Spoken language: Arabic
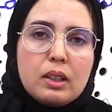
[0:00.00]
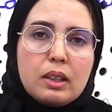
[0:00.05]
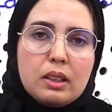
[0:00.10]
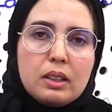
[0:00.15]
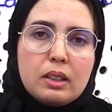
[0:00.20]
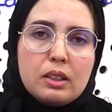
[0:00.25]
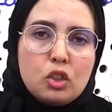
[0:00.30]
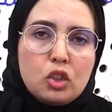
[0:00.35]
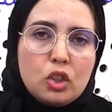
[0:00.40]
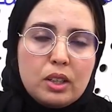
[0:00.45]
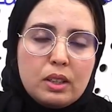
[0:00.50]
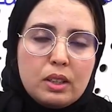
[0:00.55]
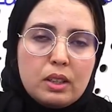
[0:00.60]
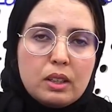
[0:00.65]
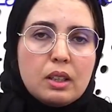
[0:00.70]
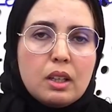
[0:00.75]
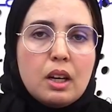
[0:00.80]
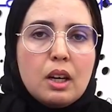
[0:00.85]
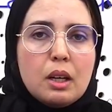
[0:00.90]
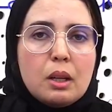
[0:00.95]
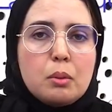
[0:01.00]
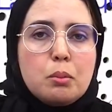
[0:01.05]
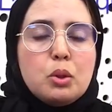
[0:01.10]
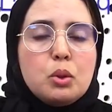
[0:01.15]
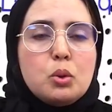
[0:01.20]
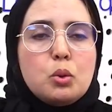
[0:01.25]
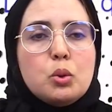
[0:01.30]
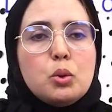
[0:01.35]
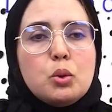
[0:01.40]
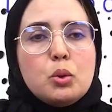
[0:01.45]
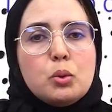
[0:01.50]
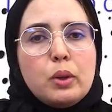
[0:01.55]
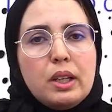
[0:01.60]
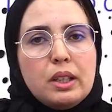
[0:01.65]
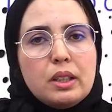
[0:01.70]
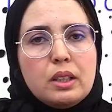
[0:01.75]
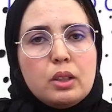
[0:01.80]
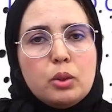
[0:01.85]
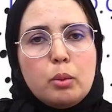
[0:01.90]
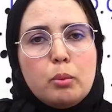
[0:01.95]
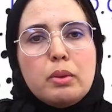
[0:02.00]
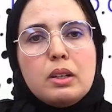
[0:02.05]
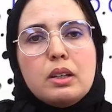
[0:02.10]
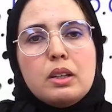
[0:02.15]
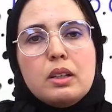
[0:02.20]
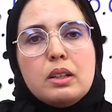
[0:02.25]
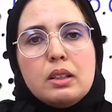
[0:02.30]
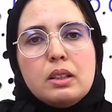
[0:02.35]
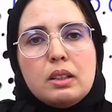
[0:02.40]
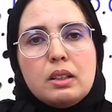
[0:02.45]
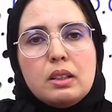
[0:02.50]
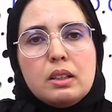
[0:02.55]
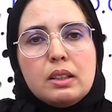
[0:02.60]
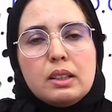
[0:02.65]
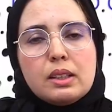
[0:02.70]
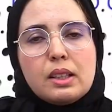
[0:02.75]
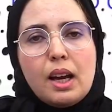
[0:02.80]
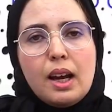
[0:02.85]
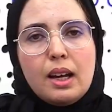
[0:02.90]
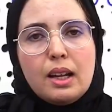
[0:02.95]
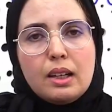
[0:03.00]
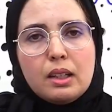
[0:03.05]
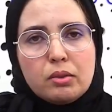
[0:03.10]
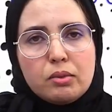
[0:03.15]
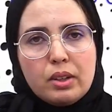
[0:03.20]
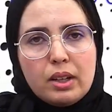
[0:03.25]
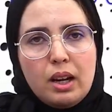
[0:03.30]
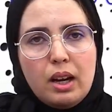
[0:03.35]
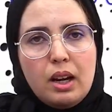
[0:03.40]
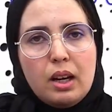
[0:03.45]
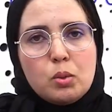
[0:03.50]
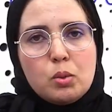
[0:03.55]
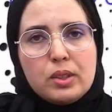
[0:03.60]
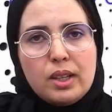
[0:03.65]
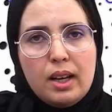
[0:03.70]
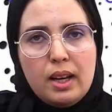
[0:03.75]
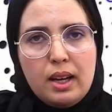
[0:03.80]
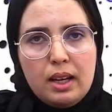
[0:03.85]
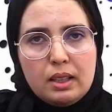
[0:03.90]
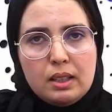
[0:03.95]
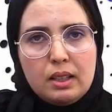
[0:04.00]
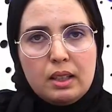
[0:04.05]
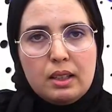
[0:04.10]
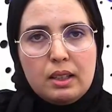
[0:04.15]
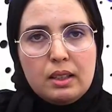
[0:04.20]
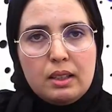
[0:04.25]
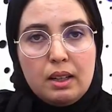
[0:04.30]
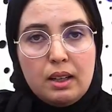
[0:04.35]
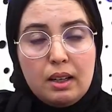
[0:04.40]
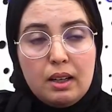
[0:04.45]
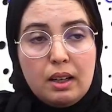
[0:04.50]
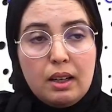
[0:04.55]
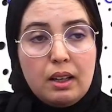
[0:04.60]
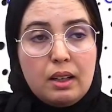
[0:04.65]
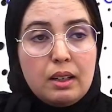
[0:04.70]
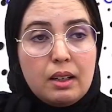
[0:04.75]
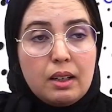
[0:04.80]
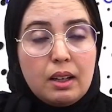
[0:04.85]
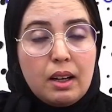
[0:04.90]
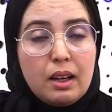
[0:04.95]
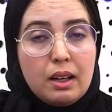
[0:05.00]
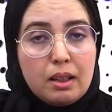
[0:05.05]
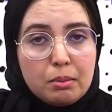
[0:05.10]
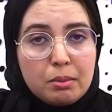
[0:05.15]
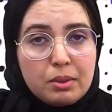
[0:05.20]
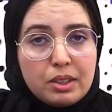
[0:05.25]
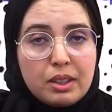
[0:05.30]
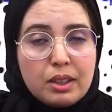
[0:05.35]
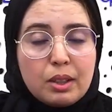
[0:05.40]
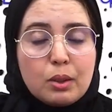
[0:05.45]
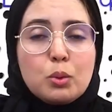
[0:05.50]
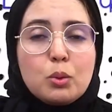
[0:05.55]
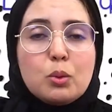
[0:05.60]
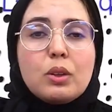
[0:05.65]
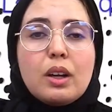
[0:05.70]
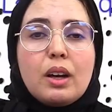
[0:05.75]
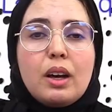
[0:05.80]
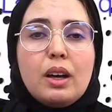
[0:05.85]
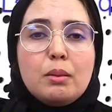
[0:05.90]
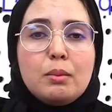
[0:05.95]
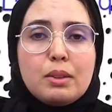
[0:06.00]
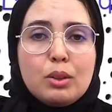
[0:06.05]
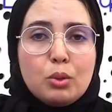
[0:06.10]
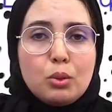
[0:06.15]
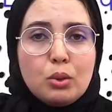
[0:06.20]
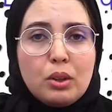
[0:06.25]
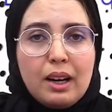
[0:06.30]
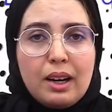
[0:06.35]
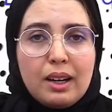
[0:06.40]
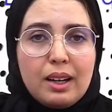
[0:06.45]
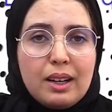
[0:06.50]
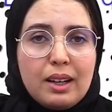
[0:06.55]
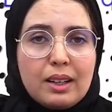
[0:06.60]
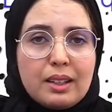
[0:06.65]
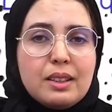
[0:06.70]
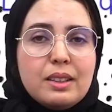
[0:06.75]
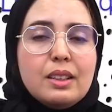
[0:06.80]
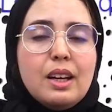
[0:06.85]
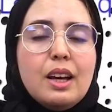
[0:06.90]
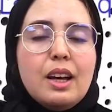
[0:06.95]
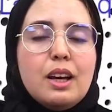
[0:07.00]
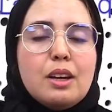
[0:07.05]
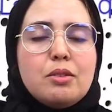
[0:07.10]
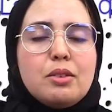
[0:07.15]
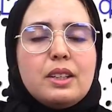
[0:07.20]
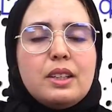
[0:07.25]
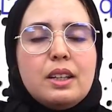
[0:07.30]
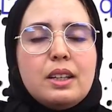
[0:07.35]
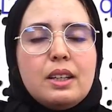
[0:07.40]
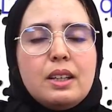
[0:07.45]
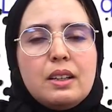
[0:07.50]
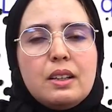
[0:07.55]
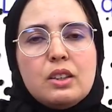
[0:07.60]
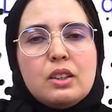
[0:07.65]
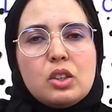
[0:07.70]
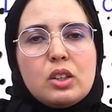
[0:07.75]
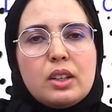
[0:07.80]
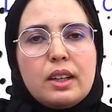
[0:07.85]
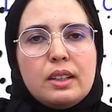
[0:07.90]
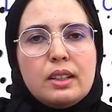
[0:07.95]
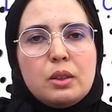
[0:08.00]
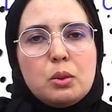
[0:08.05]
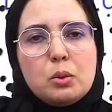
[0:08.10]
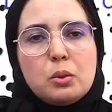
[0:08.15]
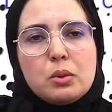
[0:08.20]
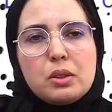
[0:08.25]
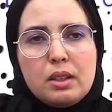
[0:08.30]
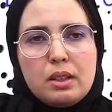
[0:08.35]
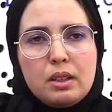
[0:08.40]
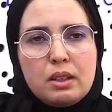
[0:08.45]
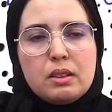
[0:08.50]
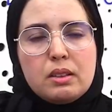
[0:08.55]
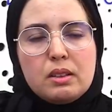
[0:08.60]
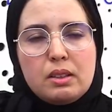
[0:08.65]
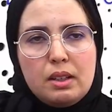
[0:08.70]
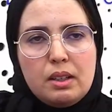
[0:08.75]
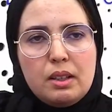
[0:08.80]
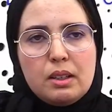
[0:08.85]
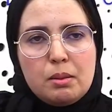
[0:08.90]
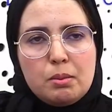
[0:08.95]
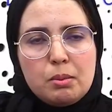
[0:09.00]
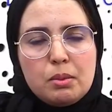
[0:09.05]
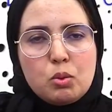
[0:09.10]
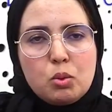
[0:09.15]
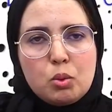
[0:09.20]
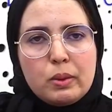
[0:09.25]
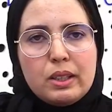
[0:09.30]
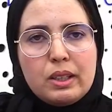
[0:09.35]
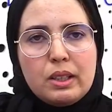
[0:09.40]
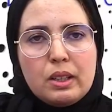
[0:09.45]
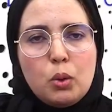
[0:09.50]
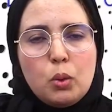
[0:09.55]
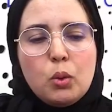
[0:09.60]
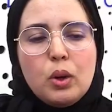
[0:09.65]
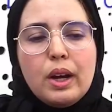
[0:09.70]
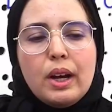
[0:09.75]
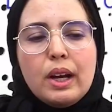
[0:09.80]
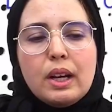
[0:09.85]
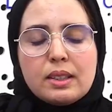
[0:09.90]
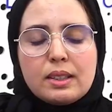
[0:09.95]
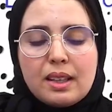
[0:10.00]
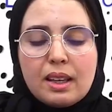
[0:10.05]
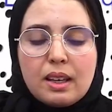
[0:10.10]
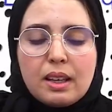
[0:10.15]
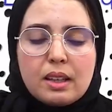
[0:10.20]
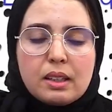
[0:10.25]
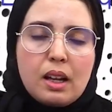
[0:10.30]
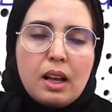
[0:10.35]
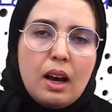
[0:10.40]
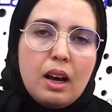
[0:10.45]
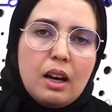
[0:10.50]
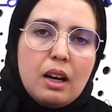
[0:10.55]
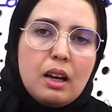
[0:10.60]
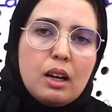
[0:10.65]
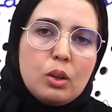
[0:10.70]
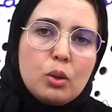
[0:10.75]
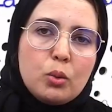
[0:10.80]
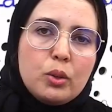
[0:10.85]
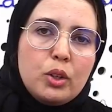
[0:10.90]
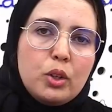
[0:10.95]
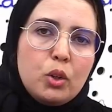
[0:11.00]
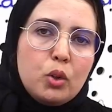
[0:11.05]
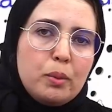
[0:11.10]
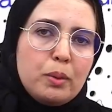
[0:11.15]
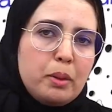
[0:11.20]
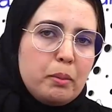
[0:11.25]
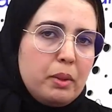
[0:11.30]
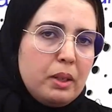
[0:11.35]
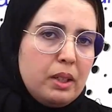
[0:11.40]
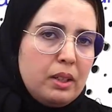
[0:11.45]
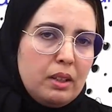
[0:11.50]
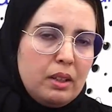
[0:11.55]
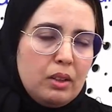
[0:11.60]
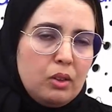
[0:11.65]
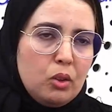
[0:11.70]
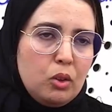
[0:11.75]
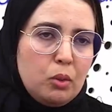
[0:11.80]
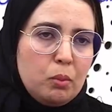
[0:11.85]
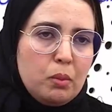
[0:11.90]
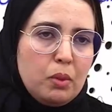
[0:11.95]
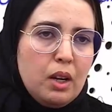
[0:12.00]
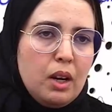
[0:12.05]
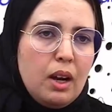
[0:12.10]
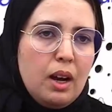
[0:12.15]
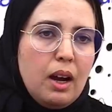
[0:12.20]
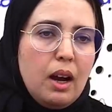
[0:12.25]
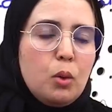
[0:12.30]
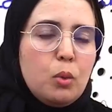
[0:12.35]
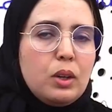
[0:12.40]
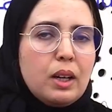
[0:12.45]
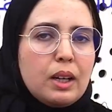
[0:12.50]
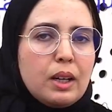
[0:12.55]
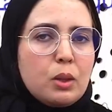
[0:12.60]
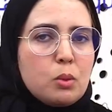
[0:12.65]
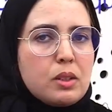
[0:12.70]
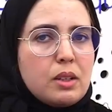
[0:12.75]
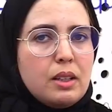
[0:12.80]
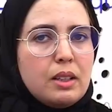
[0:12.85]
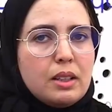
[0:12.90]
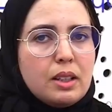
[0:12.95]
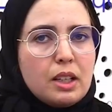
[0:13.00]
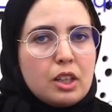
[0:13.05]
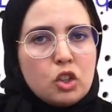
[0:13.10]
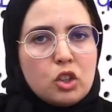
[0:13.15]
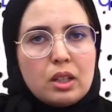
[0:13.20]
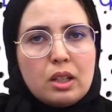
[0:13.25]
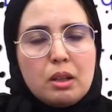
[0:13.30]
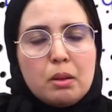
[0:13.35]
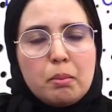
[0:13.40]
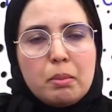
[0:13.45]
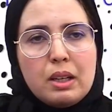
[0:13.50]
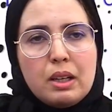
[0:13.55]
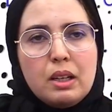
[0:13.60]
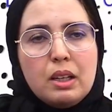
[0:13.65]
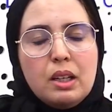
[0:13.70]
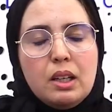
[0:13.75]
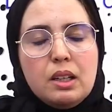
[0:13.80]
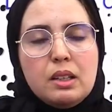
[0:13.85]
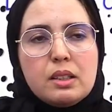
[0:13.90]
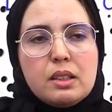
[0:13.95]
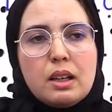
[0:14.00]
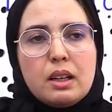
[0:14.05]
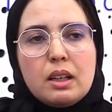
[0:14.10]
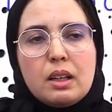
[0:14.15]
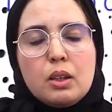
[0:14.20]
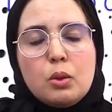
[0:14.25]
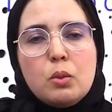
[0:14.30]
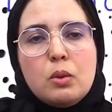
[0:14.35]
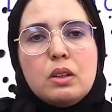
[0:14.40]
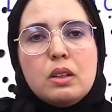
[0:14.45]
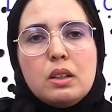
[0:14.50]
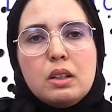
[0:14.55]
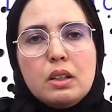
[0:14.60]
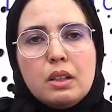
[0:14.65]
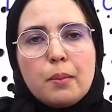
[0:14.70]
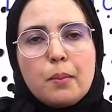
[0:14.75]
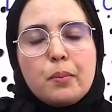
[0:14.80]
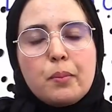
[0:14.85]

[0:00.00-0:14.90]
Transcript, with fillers: جيد بدون واحد نوع من ادخال الفرحه وسعاده الى القلب ديالو والقلب الاخرين فهنايا لا شك انه تيحس بنفسه انه سينهار يوما بعد يوم او لا غيوصل لدرجه الملل حتى غيولي